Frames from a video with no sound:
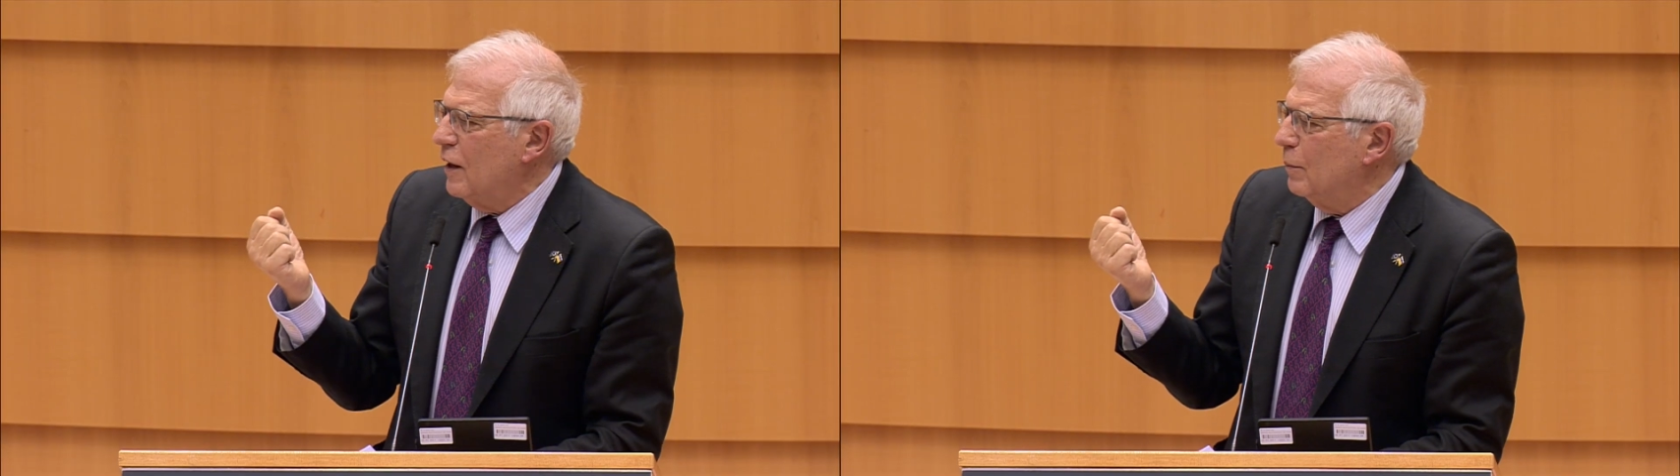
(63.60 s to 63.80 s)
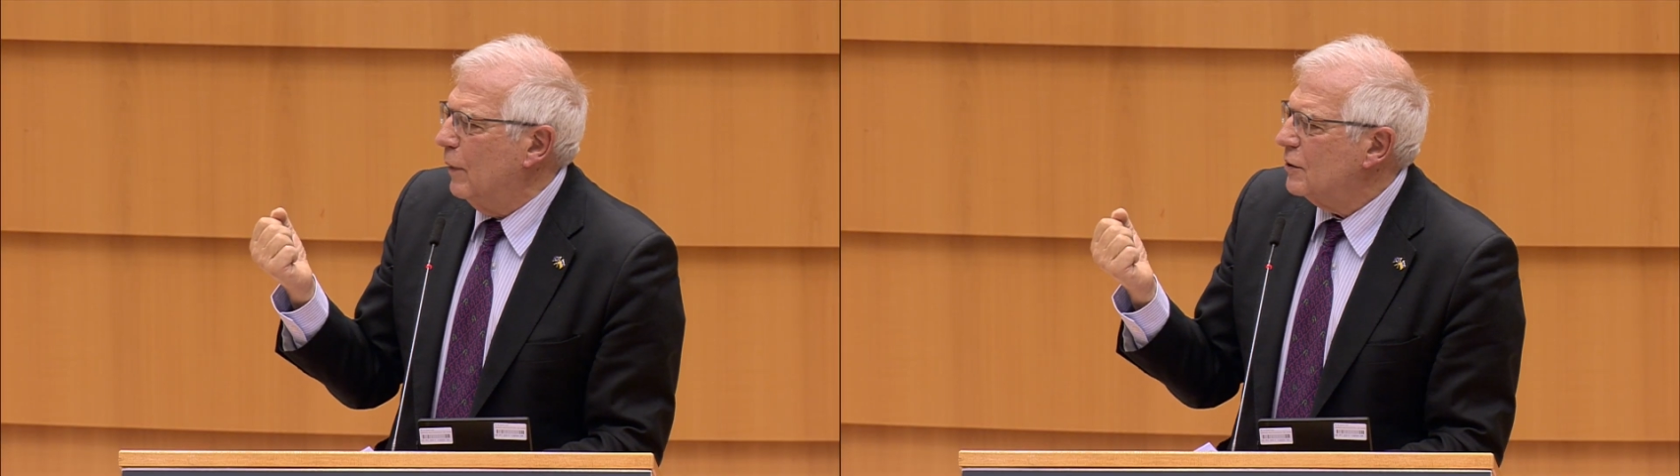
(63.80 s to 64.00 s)
las
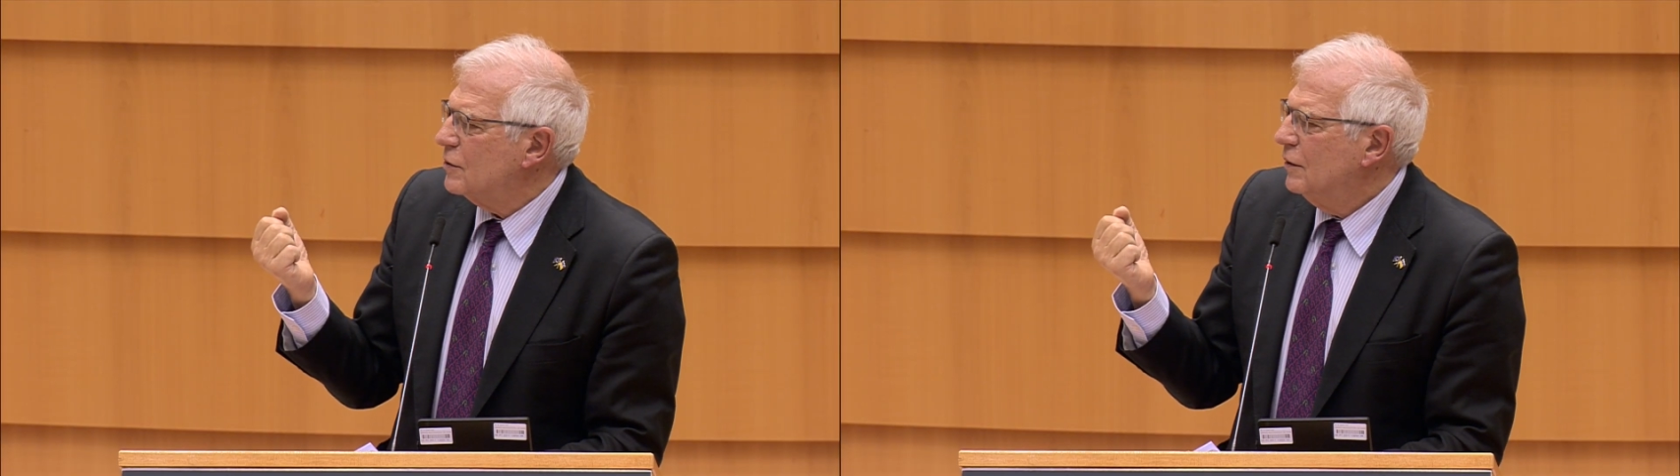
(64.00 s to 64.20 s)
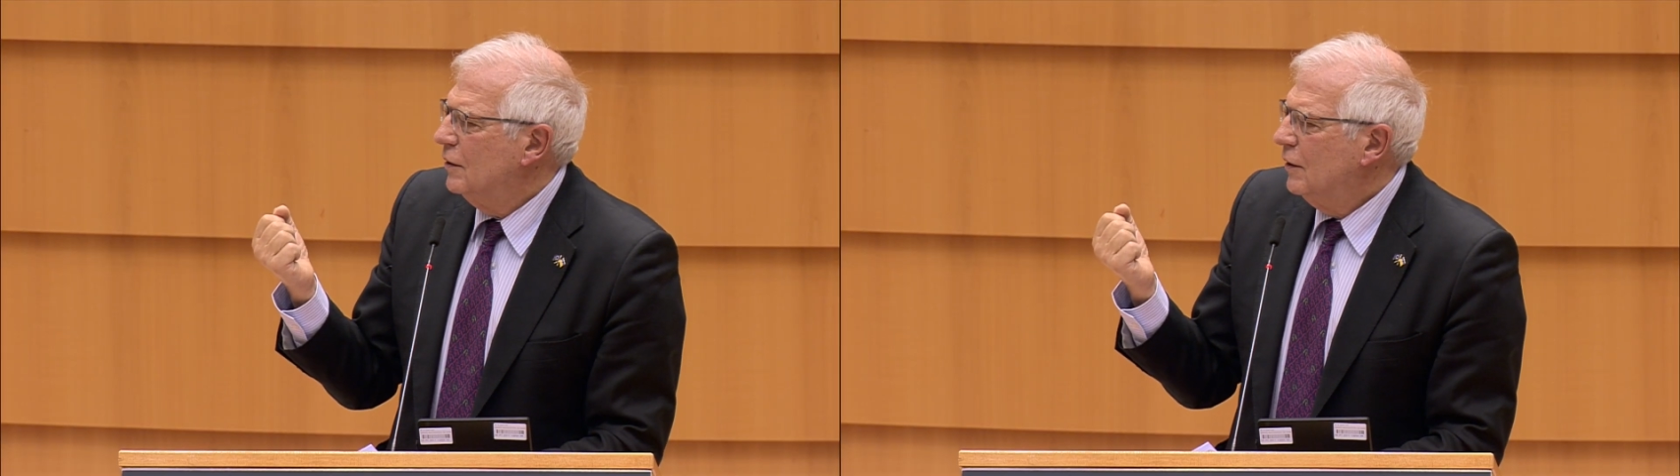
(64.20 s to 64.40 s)

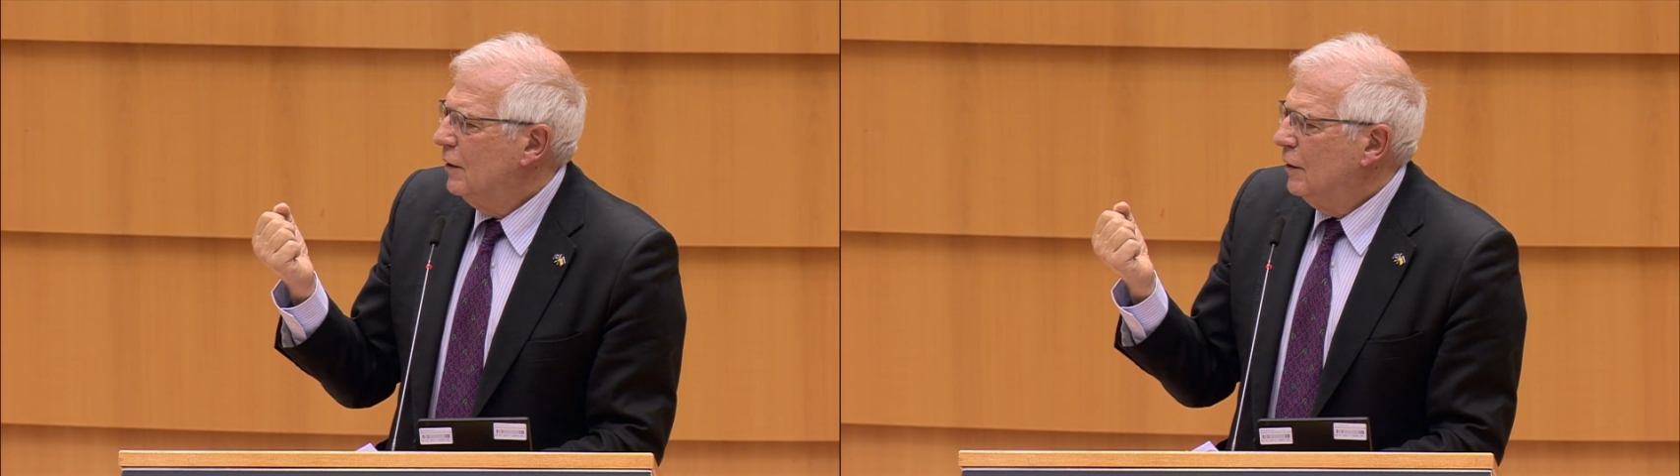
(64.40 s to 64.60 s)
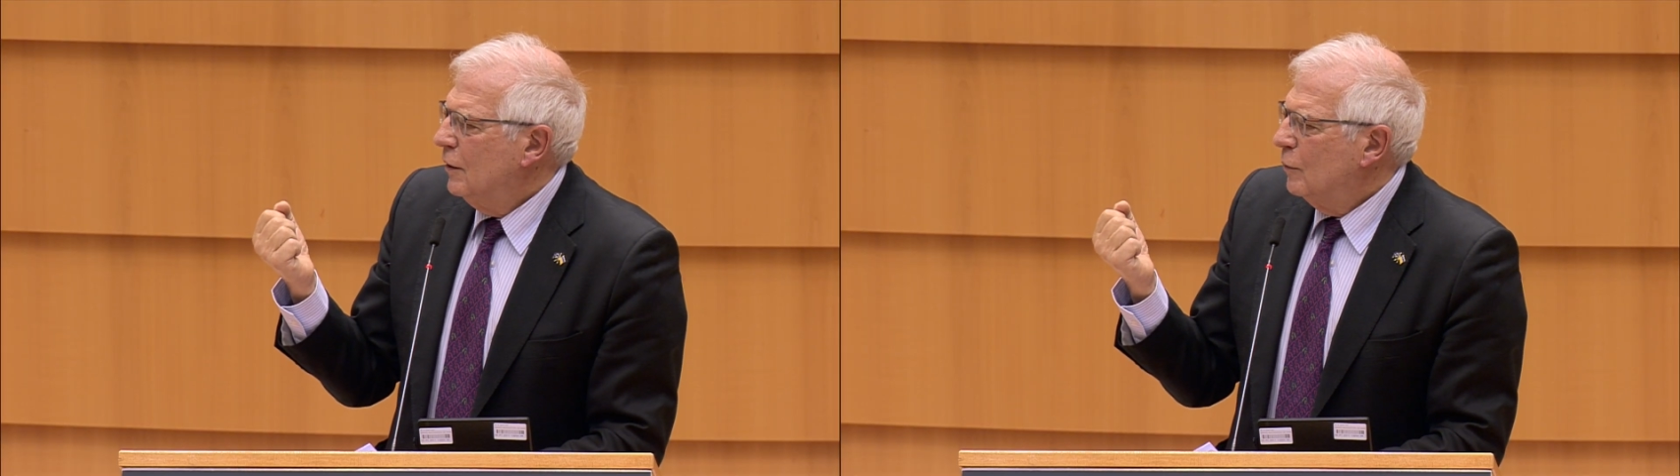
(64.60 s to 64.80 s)
armas,
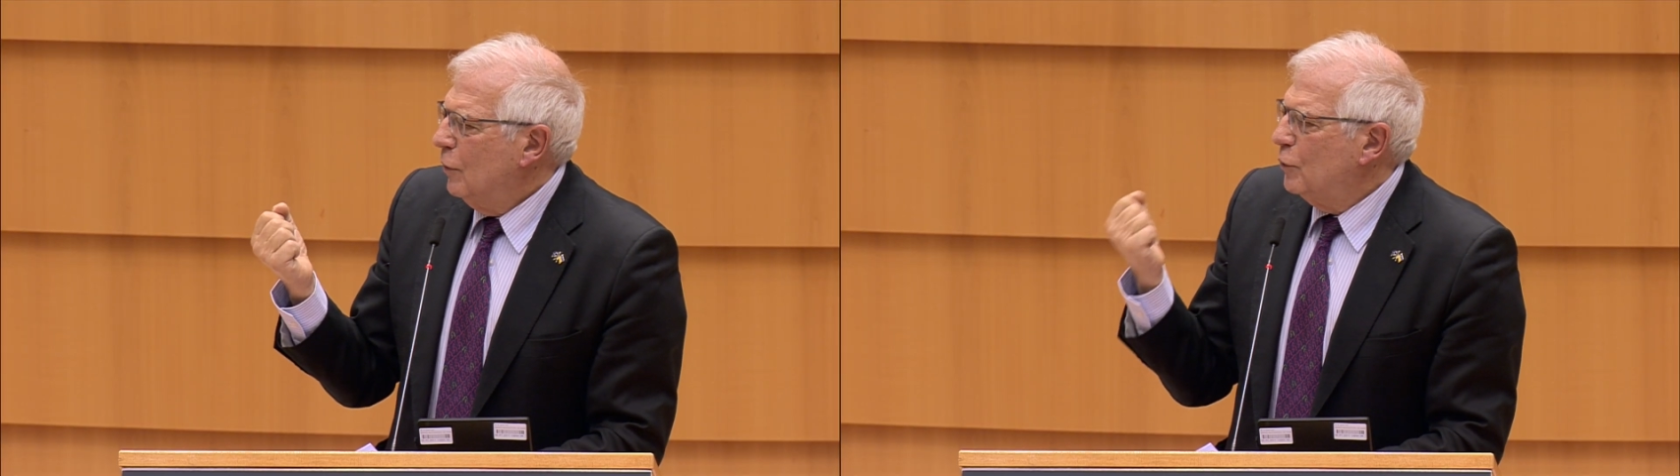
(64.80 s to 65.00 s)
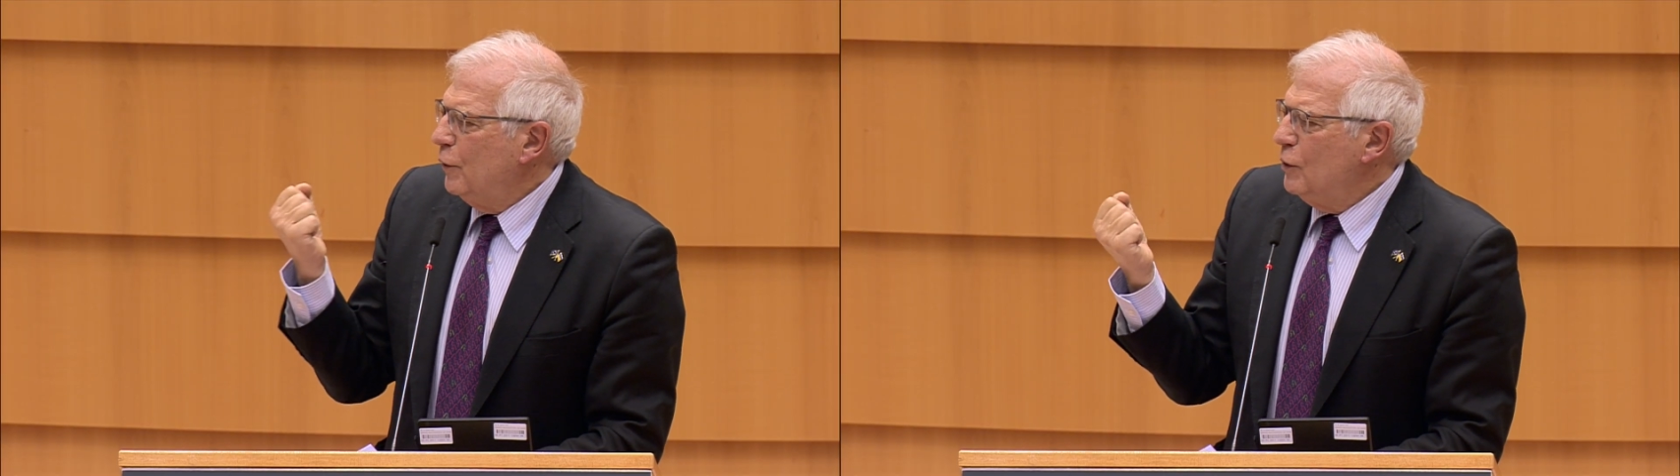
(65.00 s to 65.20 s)

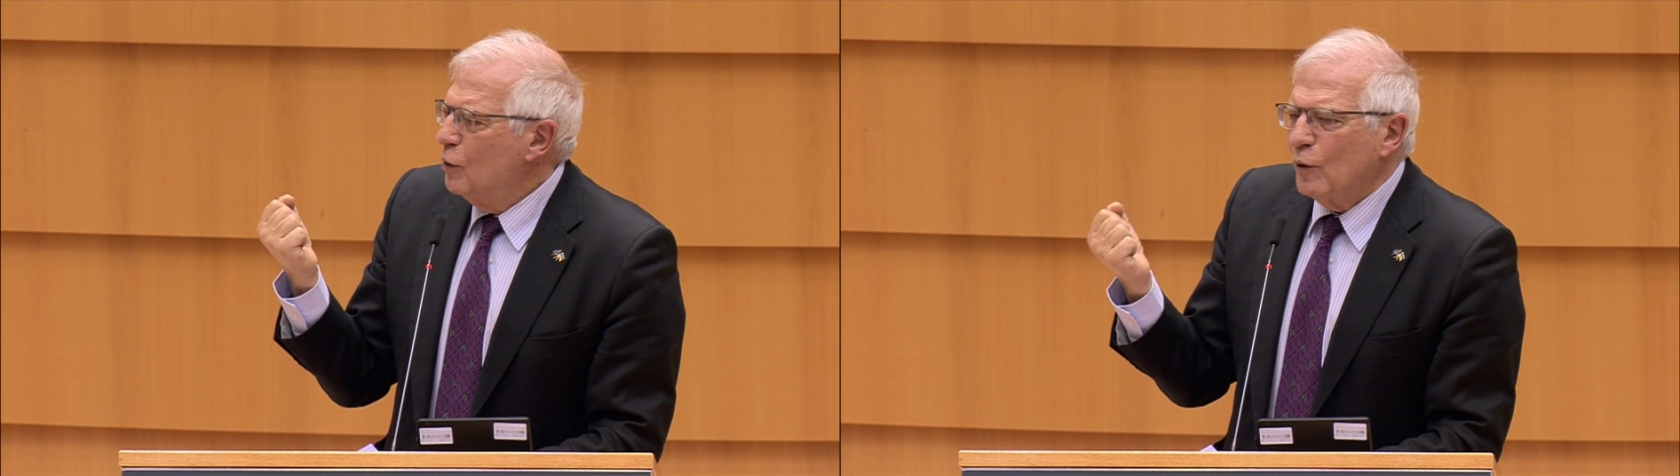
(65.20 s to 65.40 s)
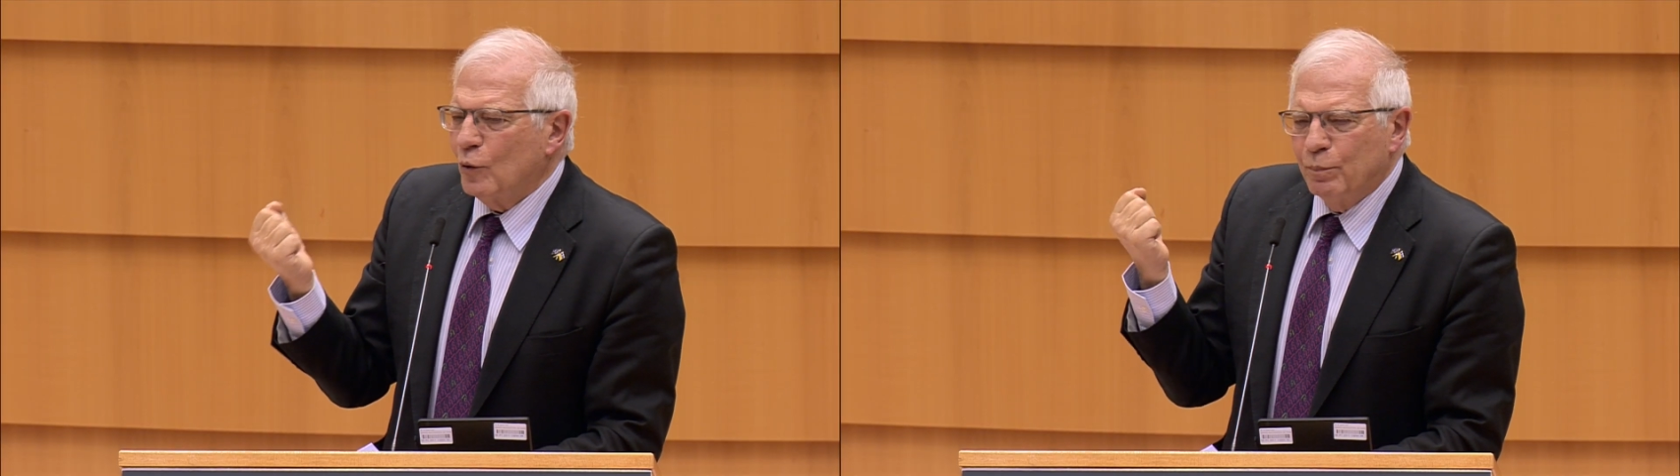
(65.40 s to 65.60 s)
cuando digo que